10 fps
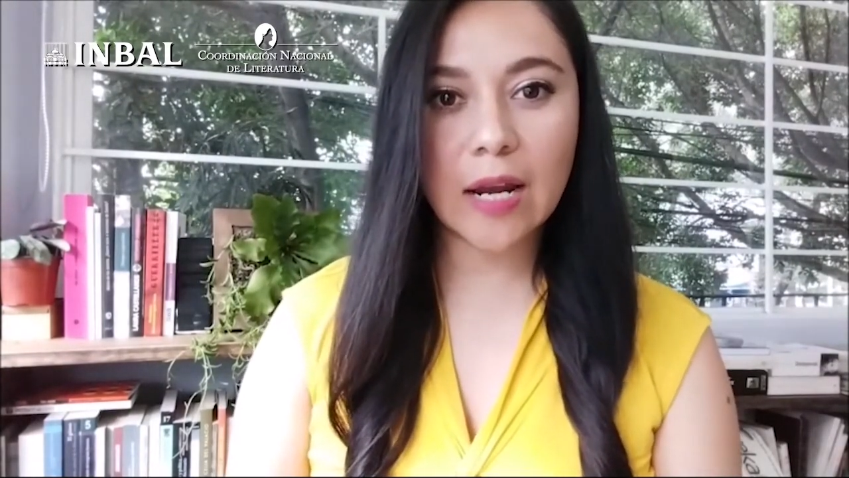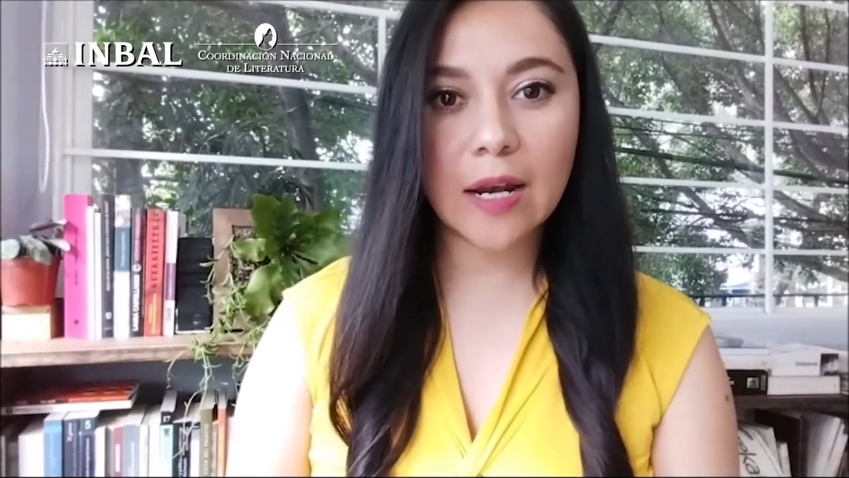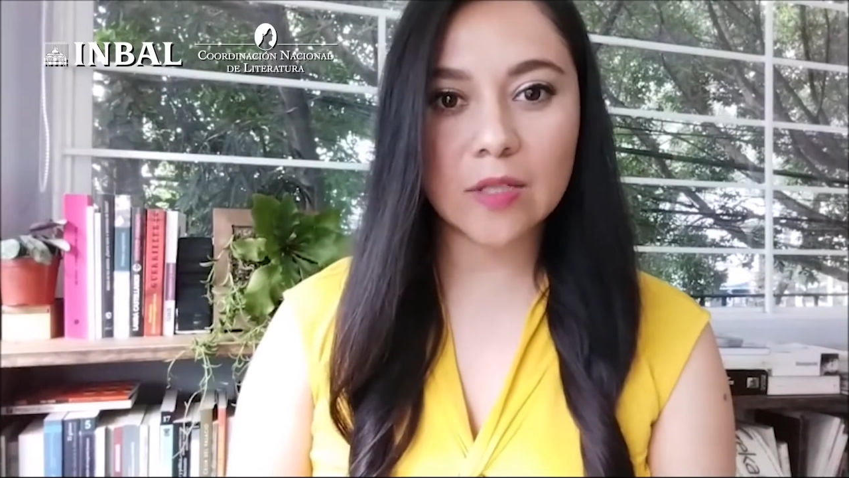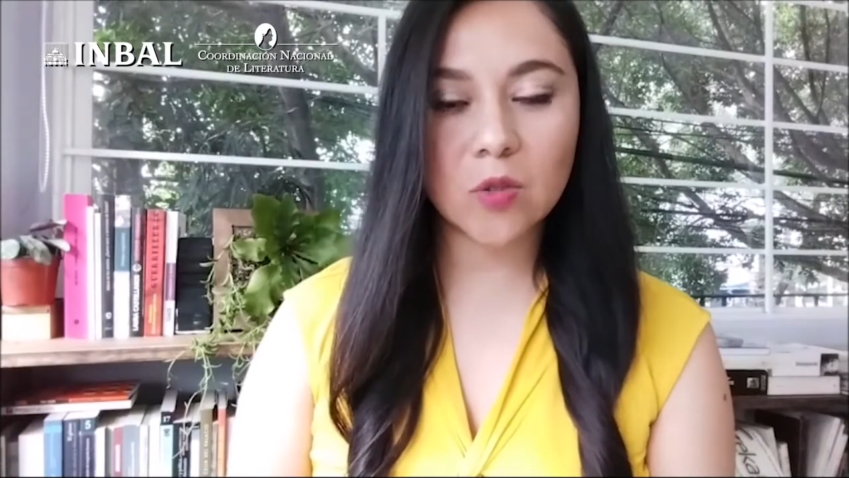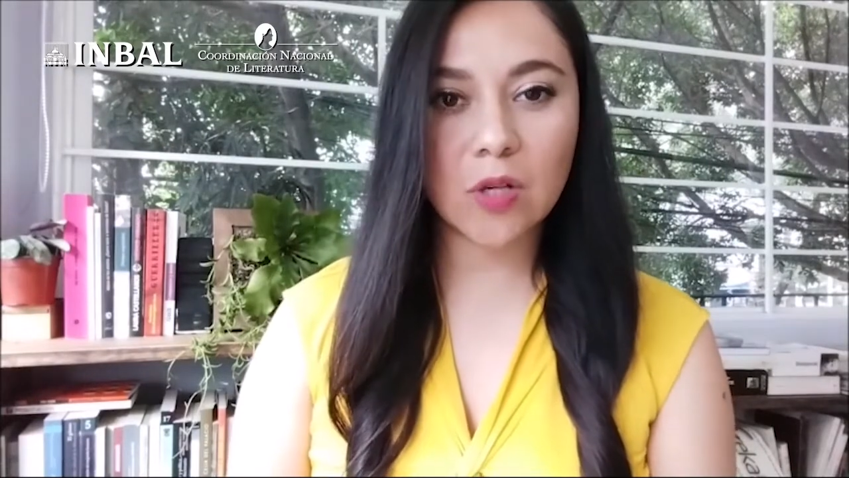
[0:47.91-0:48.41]
en
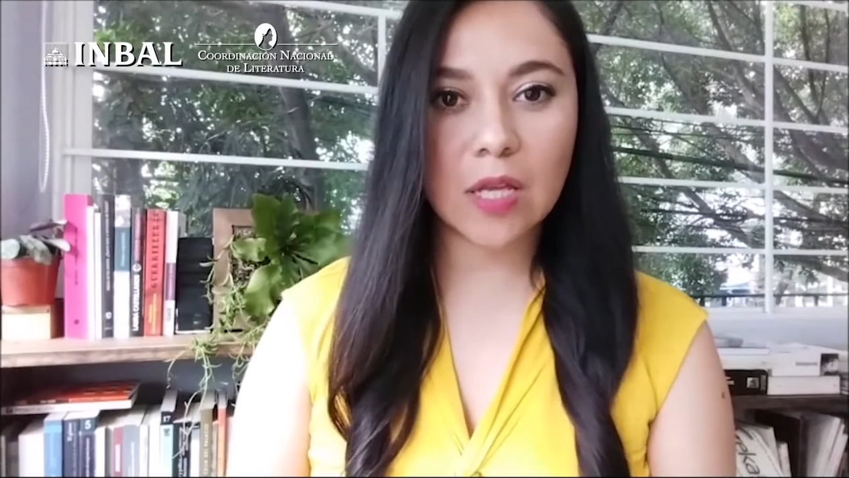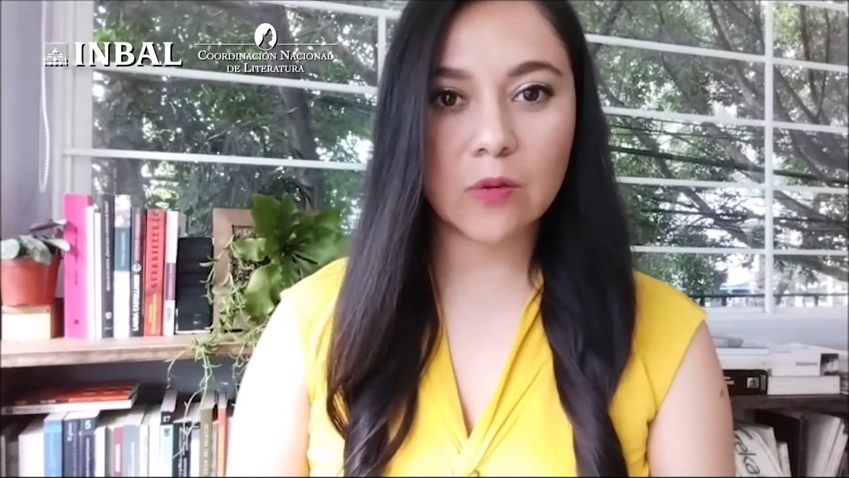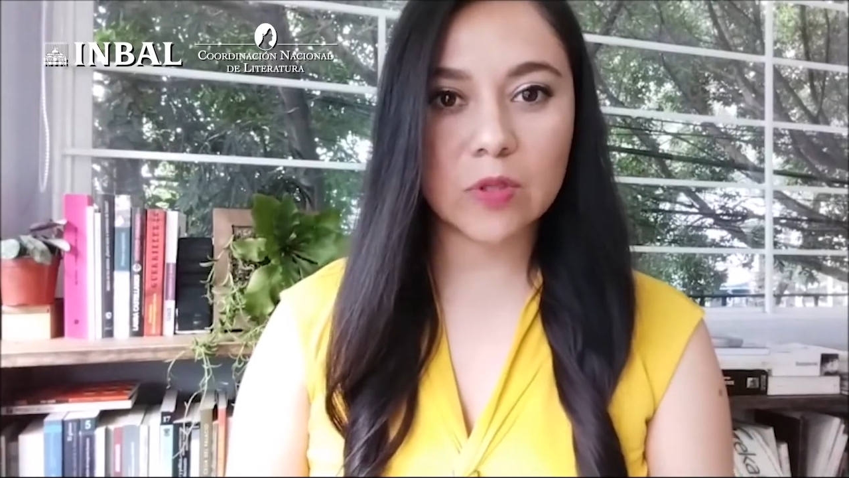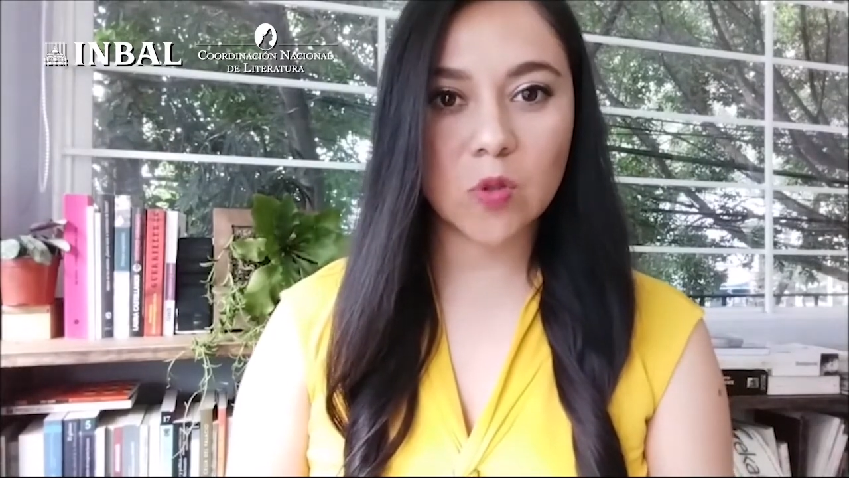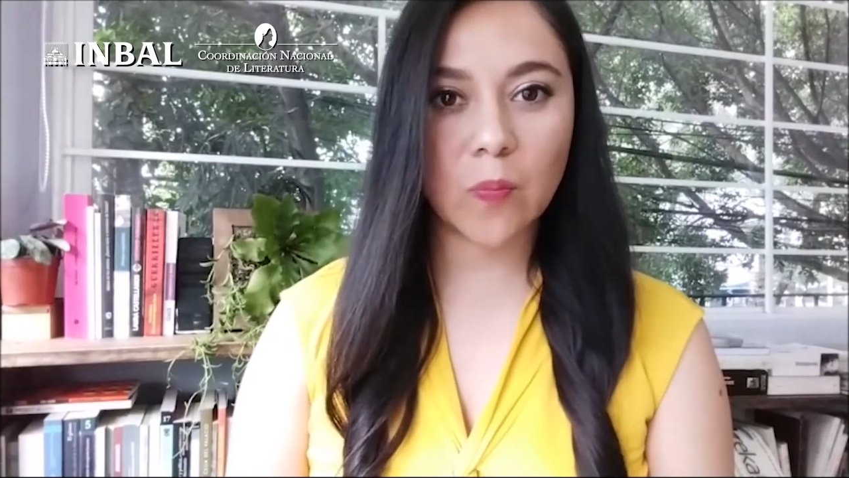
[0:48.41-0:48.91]
la historia de
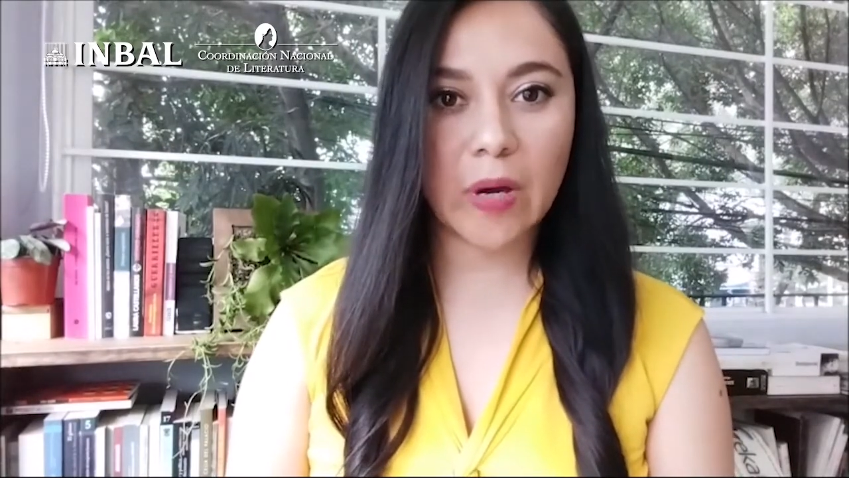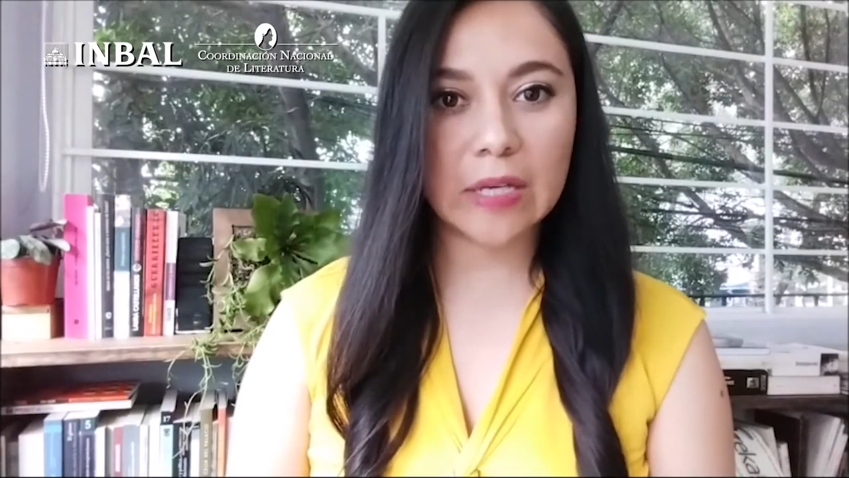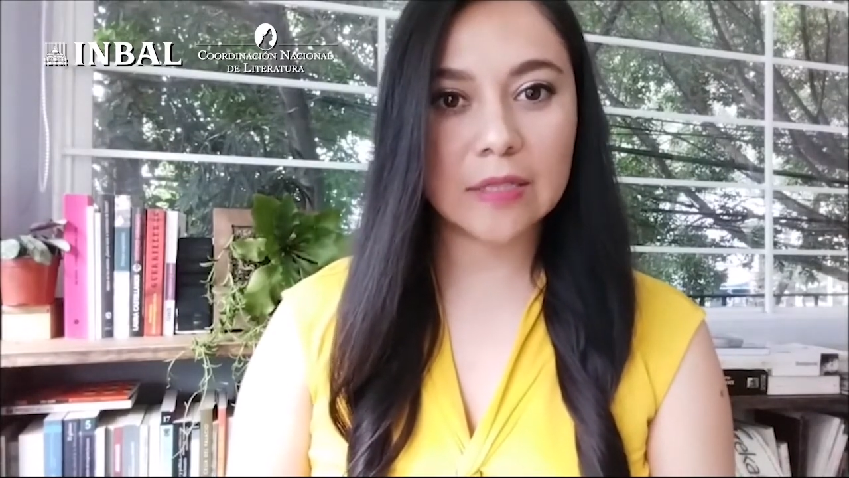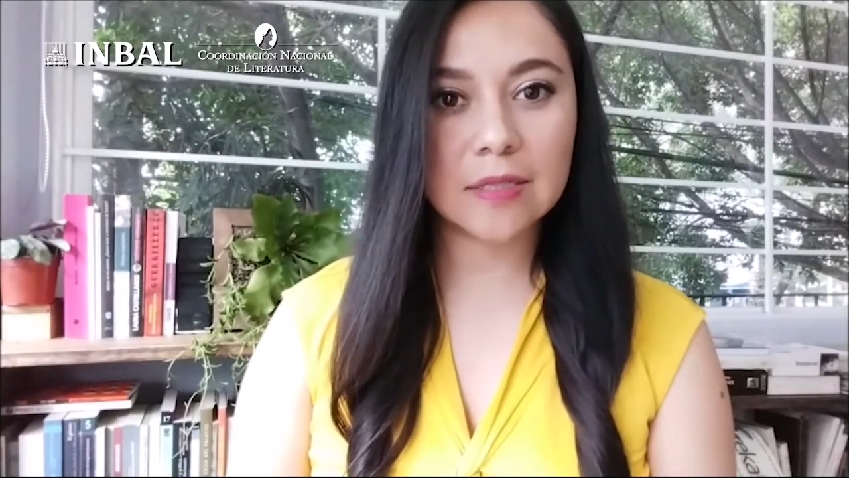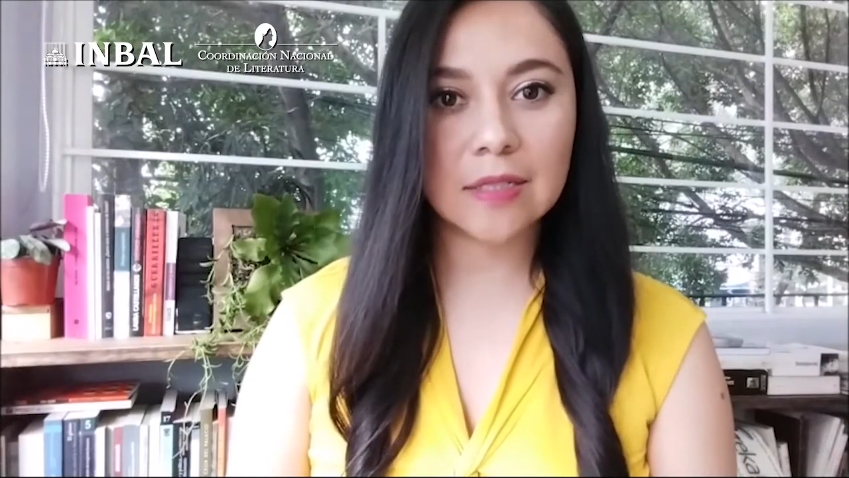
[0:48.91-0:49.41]
nuestro
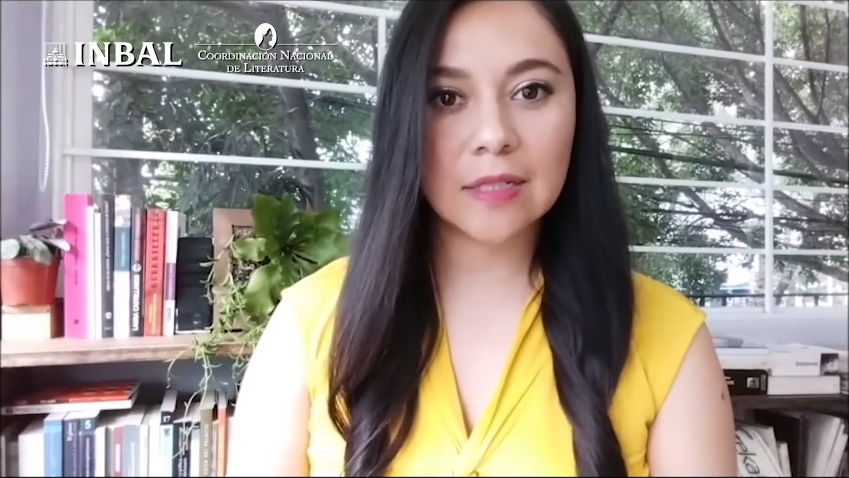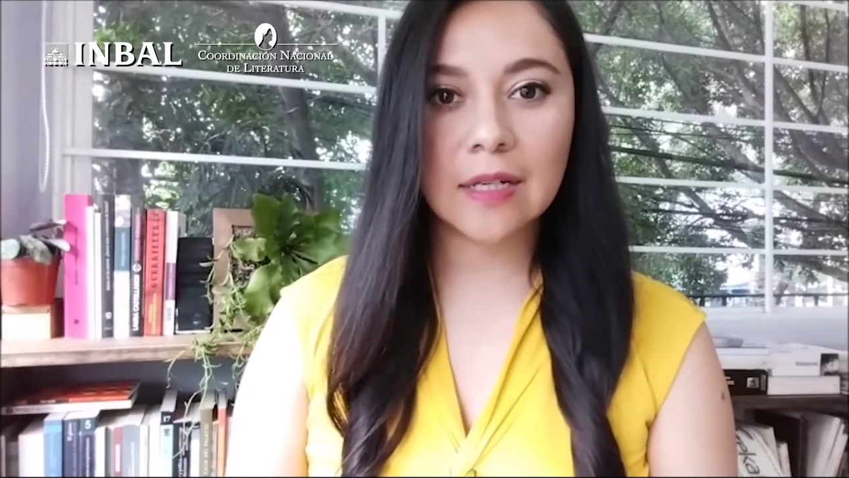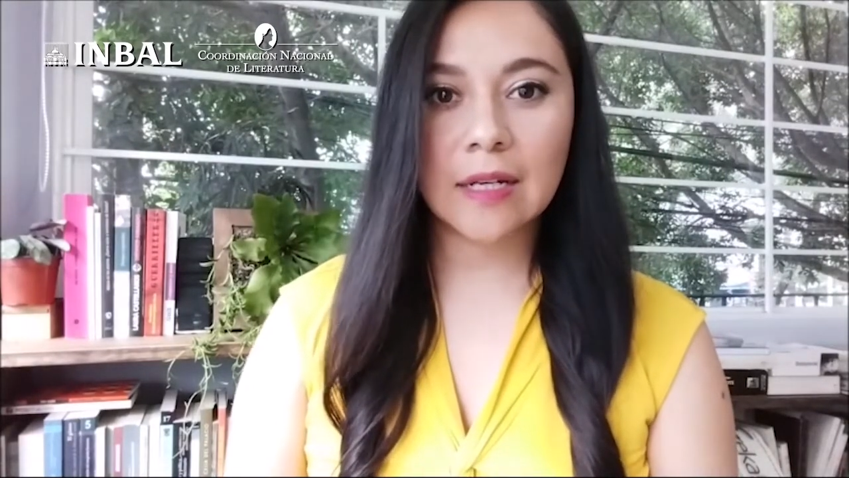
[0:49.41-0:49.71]
país.